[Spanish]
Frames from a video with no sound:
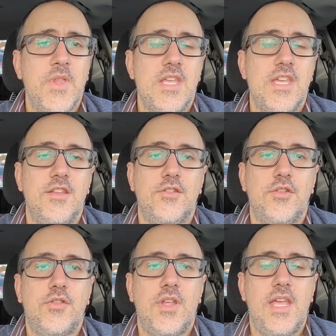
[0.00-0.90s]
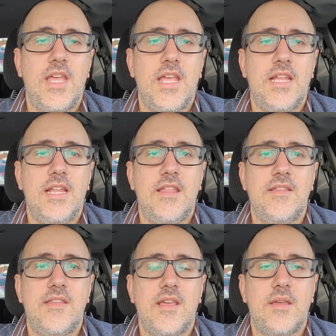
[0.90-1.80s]
Y entonces le
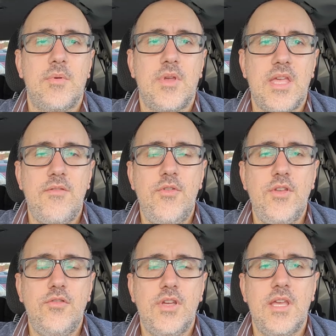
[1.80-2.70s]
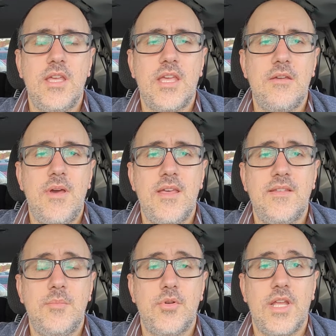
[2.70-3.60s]
dice, ¿qué fue eso que, ibas a
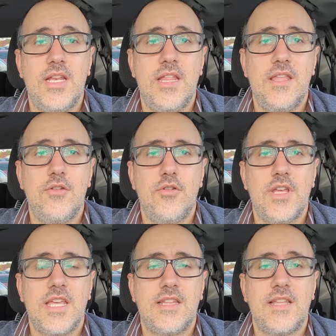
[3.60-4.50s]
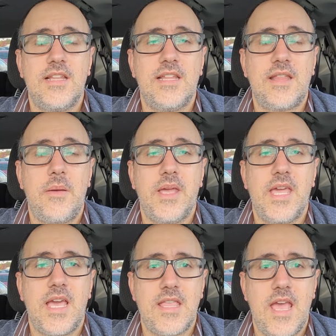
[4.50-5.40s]
decir? Porque él le dijo de que te, le estaban
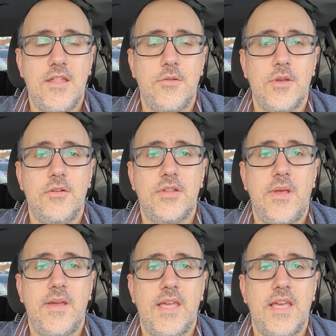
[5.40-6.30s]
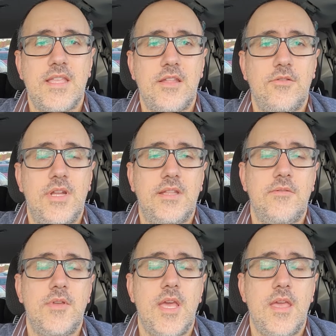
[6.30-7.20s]
engañando, que lo estaban engañando en la
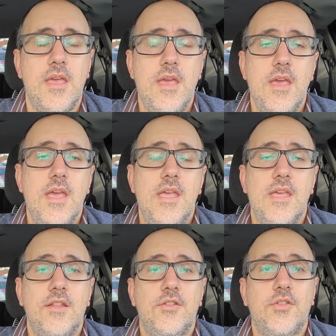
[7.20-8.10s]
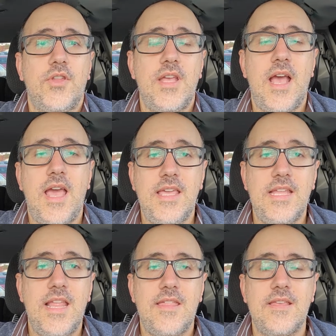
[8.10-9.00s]
TVA. Y entonces
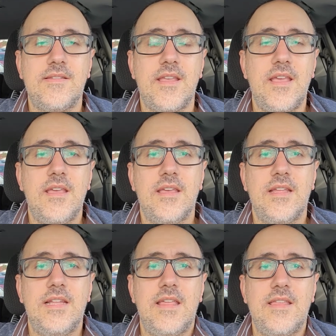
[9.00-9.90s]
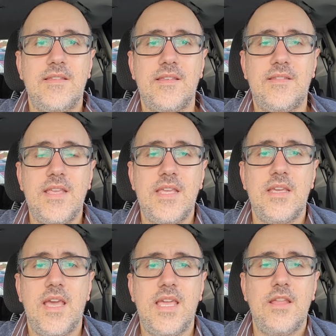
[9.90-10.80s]
ahí le dice, le dice,
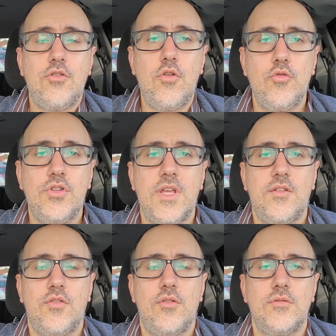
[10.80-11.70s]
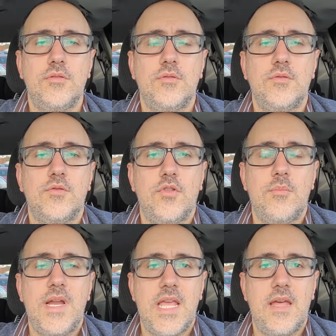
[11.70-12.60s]
sí, es que todos ustedes son,
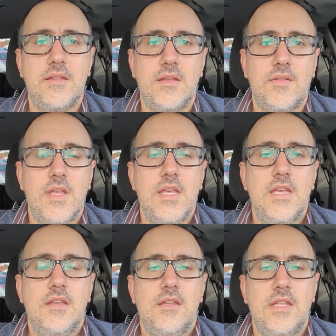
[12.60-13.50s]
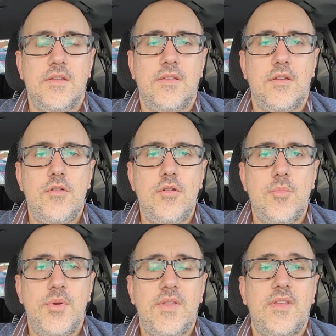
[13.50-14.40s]
son variantes. Y dice, no,
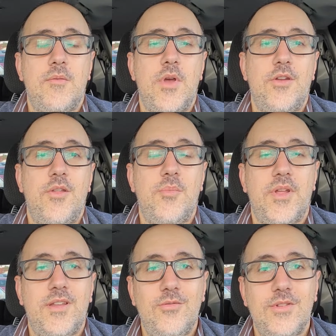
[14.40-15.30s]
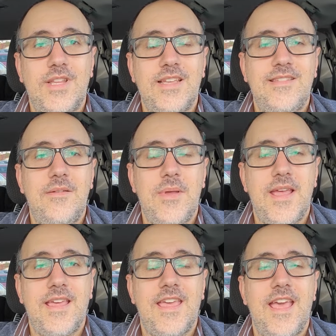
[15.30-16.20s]
no puede ser. Bueno, después resulta que se
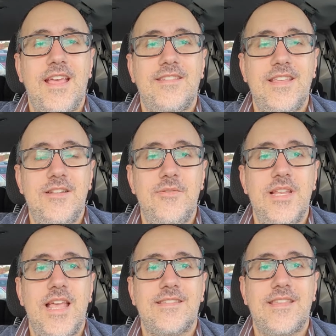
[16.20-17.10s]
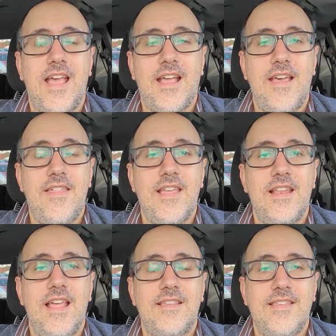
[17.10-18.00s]
ve que a Silvi la saca
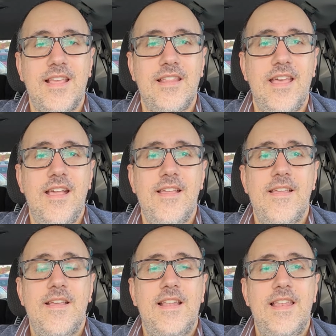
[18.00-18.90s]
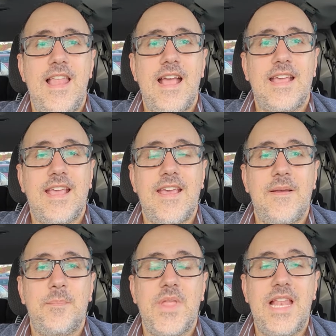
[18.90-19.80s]
de la celda la
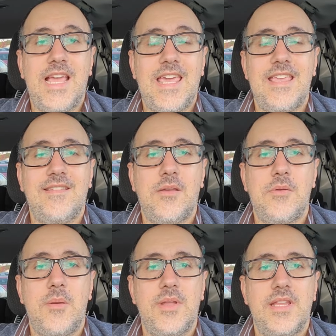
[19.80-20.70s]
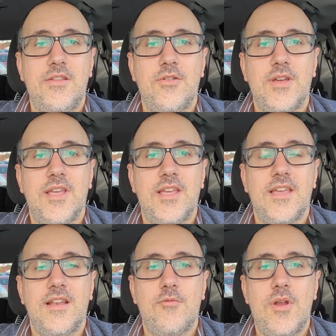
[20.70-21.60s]
que, en la que ella se había metido
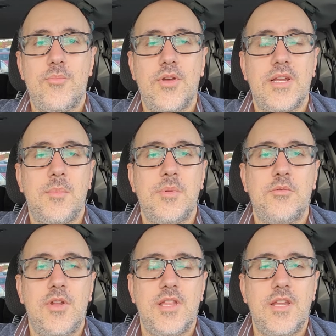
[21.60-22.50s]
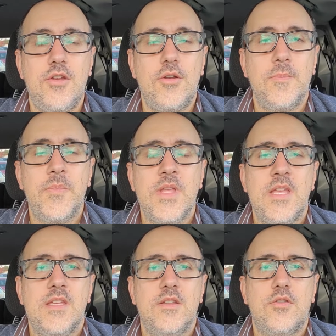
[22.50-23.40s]
en, el cuerpo en el capítulo anterior.
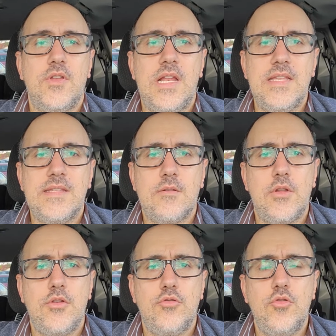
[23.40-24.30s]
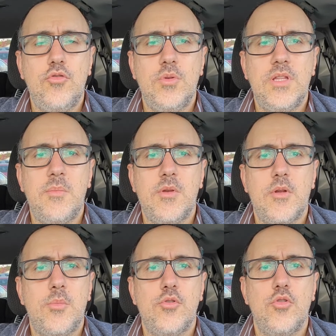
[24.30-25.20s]
Y entonces le dice, cuando tú estuviste en mi
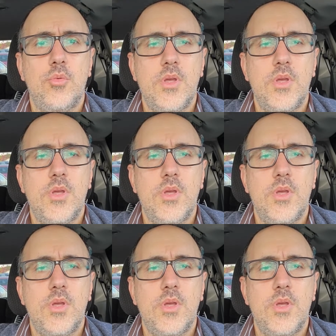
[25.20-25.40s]
cuerpo yo